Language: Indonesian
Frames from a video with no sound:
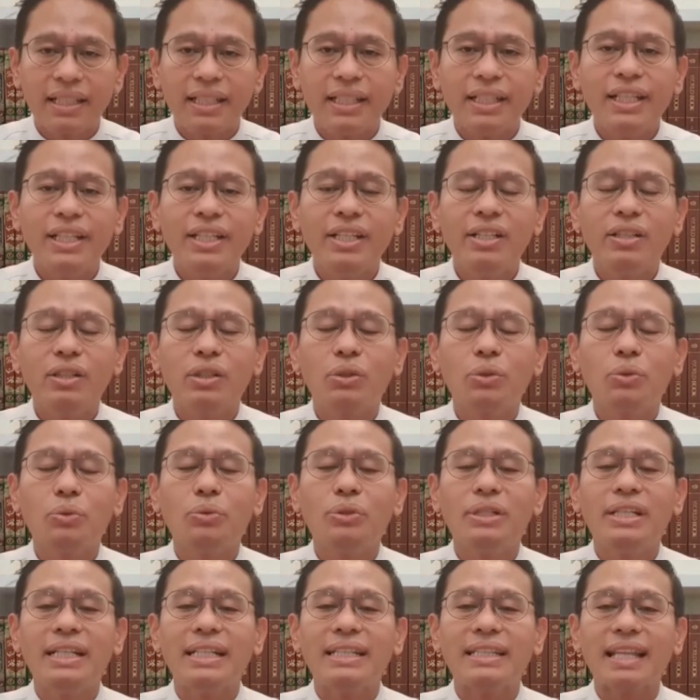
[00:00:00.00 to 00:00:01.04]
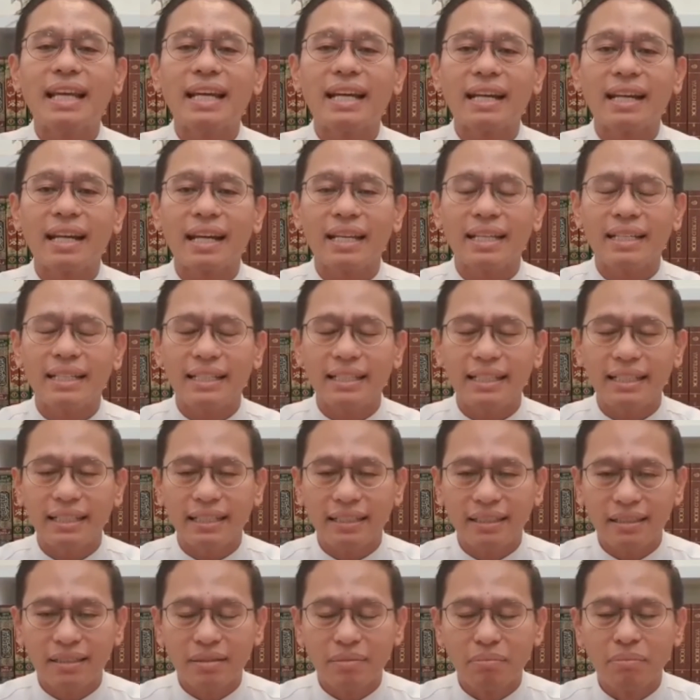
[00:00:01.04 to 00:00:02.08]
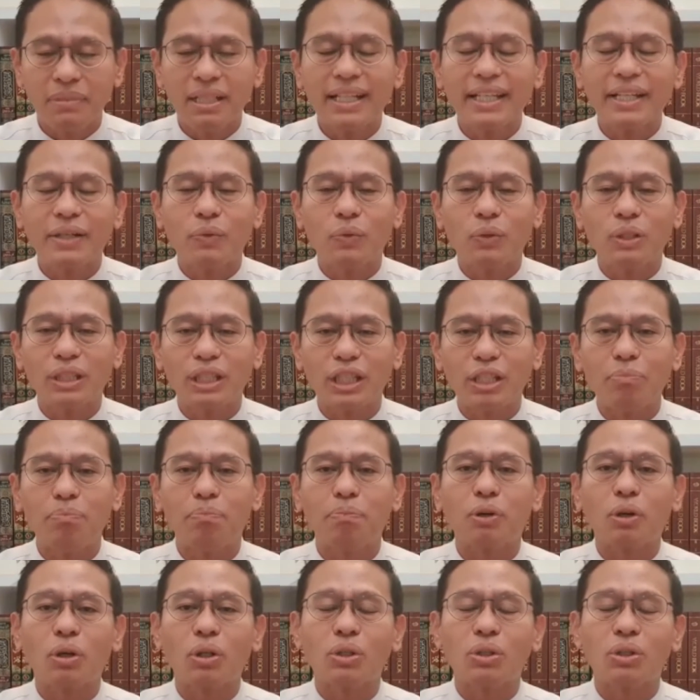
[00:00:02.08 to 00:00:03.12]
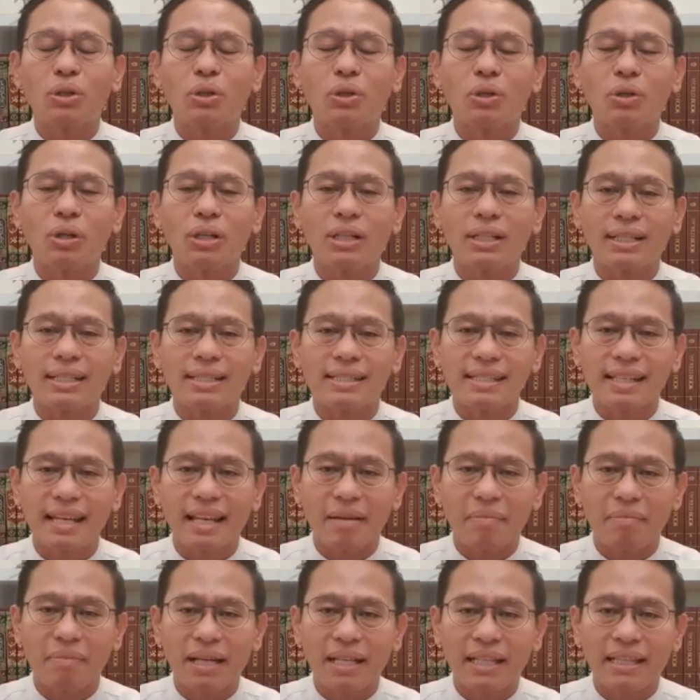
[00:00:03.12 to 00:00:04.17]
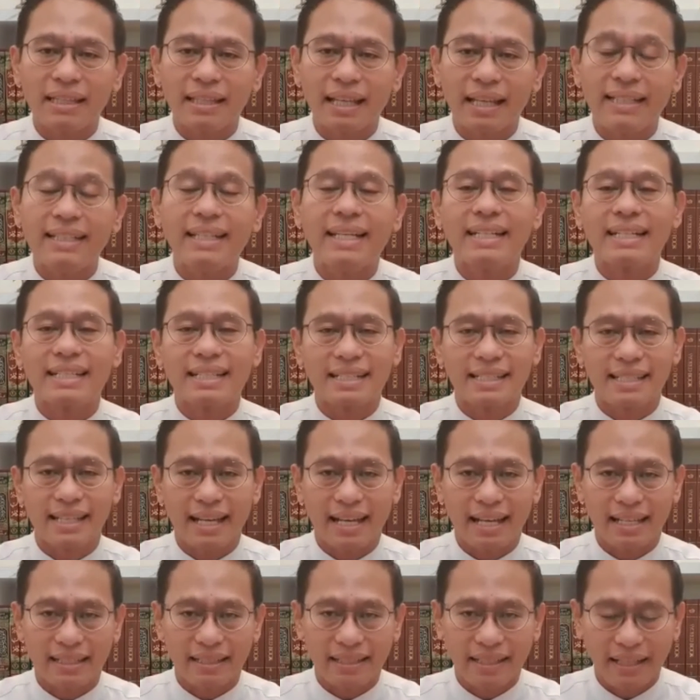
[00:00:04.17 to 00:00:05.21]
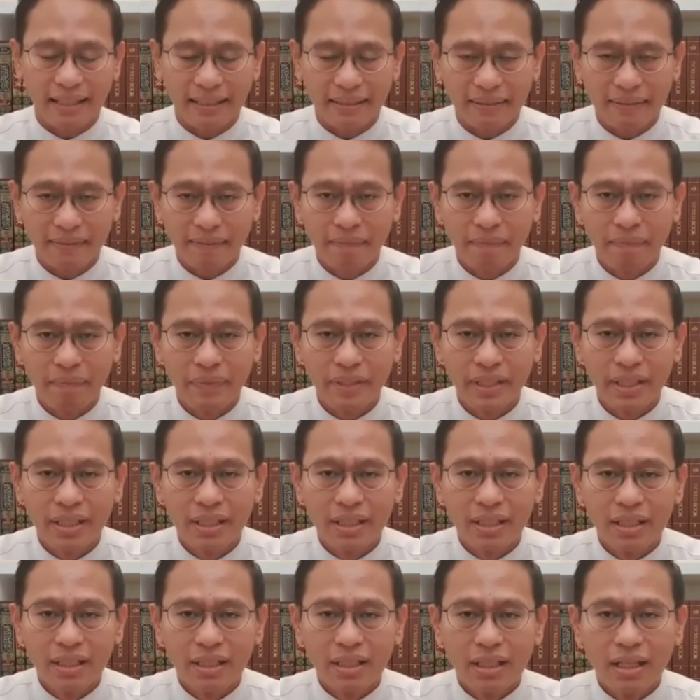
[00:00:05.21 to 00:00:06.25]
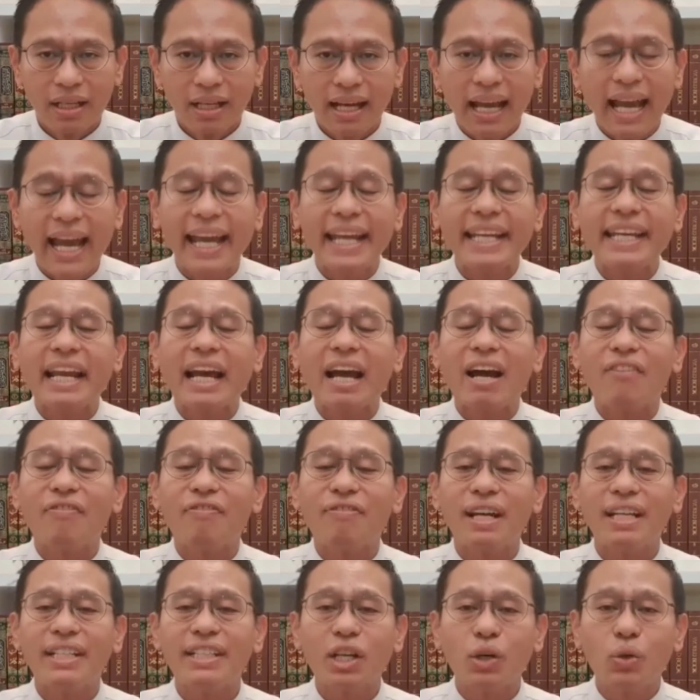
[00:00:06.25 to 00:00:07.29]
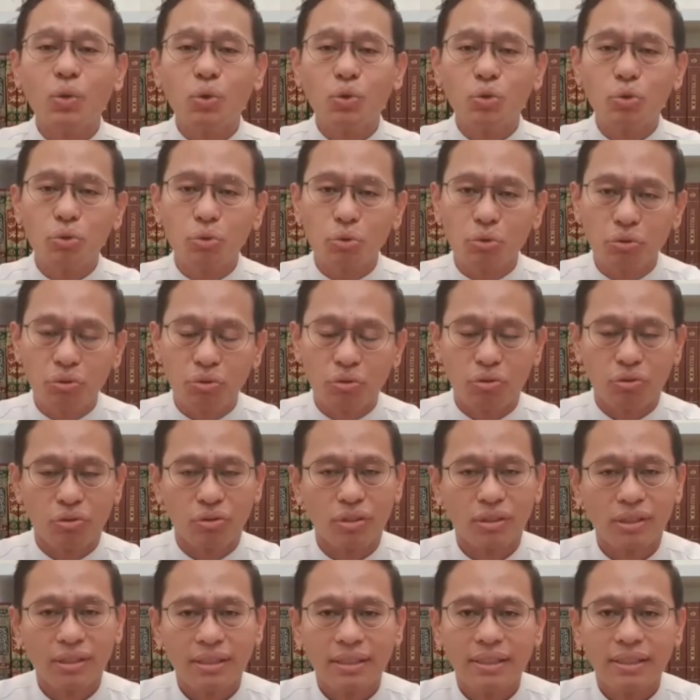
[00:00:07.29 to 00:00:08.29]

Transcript: itu ditangani mengikuti protokol keselamatan dan kesehatan. Kain kafannya khusus,